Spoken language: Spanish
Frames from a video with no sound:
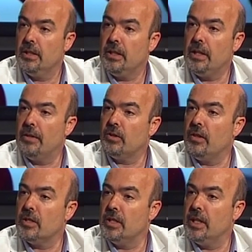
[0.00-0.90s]
Y antes
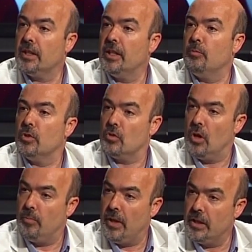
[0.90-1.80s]
de Séneca tenemos no solo
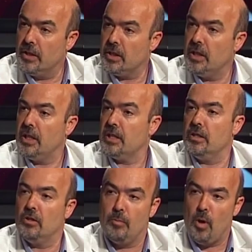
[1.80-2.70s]
al padre de Séneca,
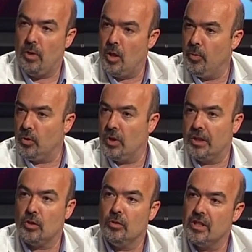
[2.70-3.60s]
sino hemos hablado de Porcio
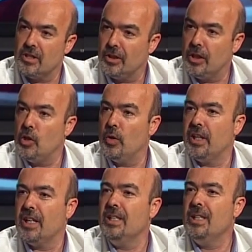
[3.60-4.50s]
Latrón, de Sextilio
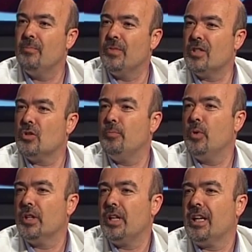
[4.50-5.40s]
Ena, de esos
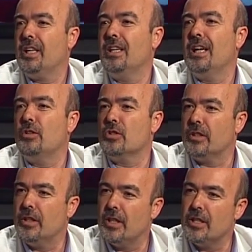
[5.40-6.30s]
poetas que ya en el año
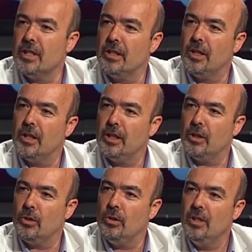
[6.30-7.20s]
76 a.C.